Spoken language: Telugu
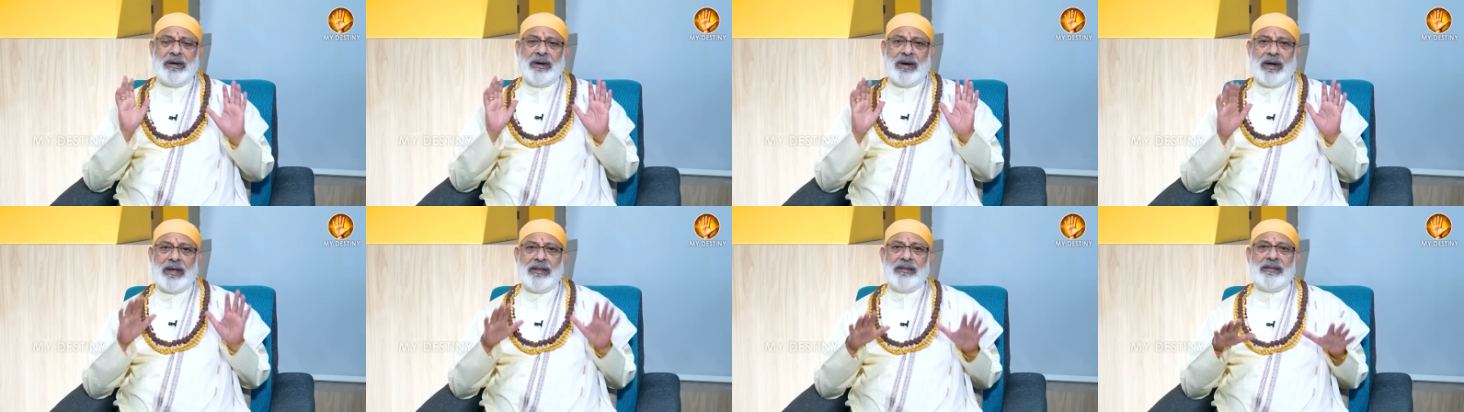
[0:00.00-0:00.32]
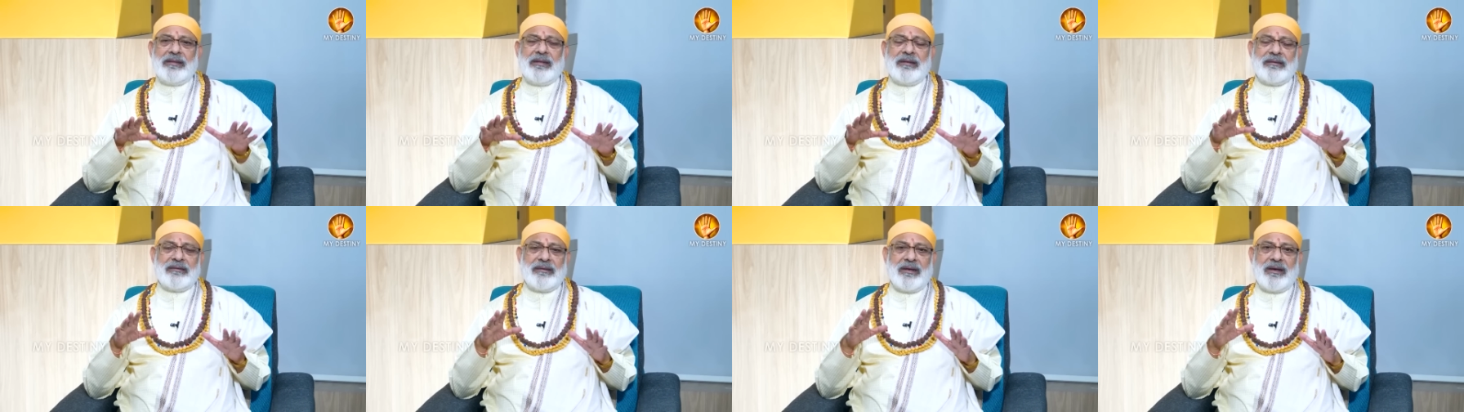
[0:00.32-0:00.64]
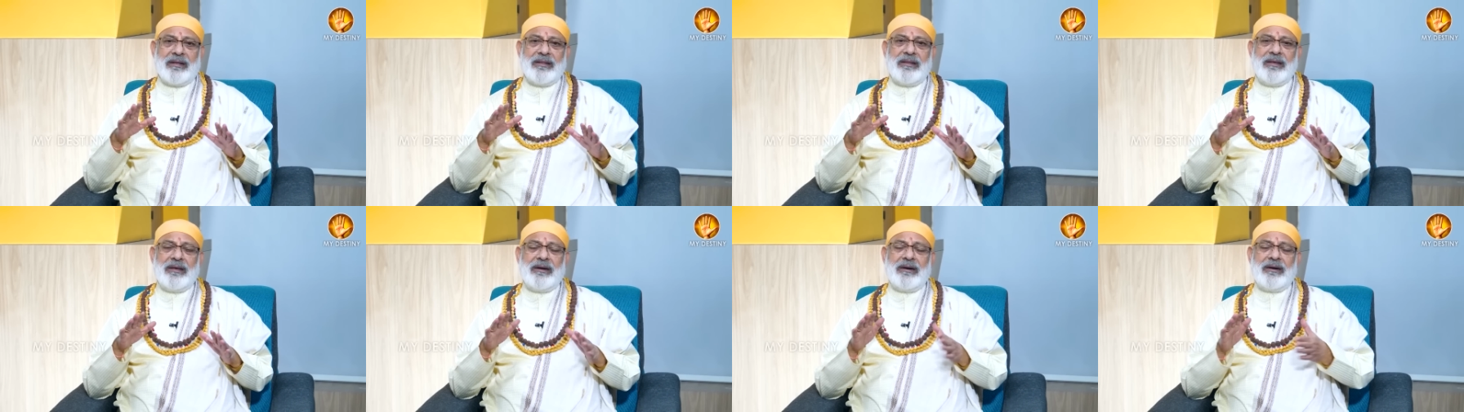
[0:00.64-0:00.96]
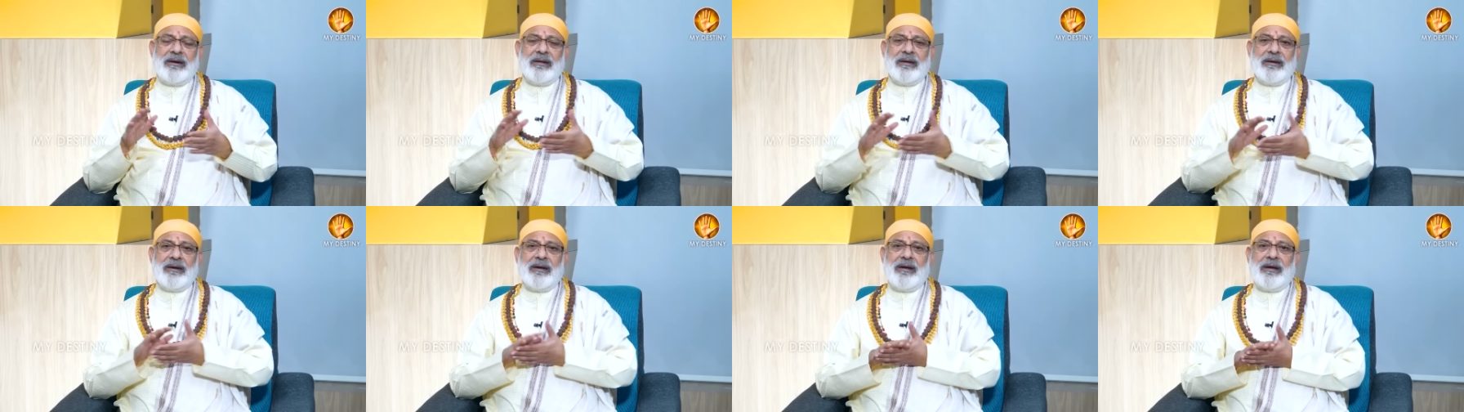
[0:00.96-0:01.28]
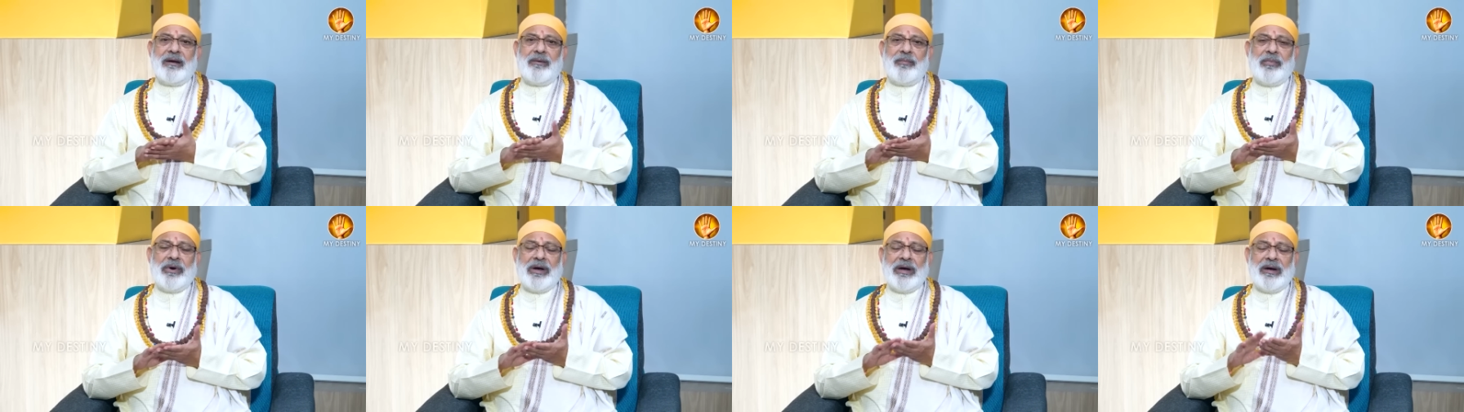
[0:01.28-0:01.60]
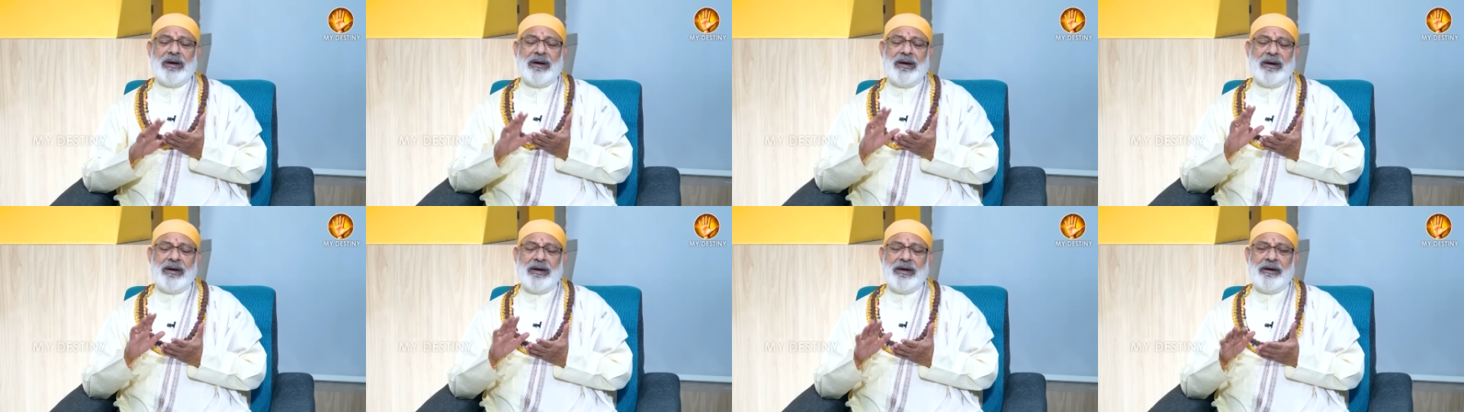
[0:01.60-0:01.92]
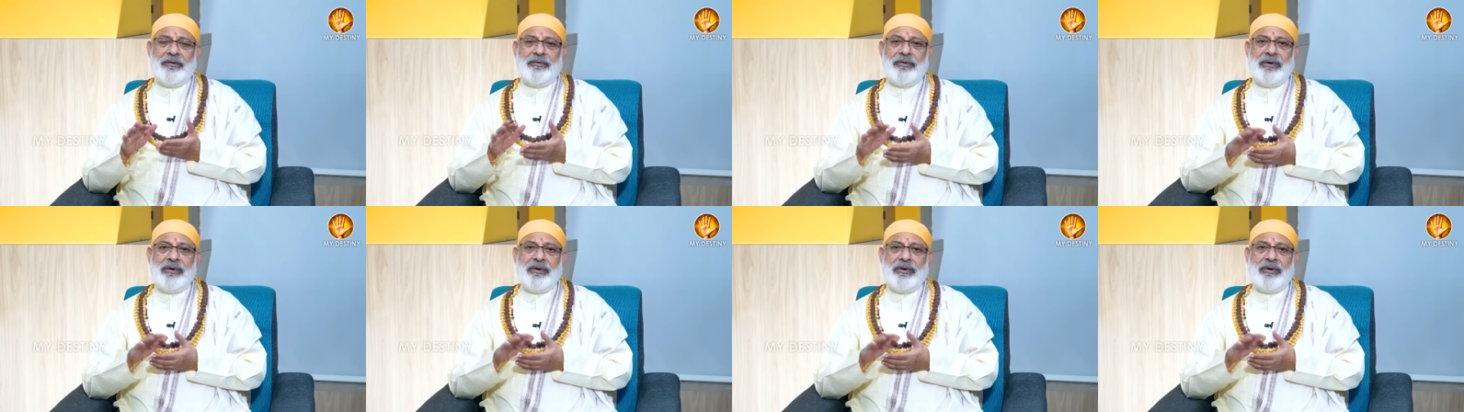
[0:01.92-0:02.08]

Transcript: అంత సాధారణంగా బాగానే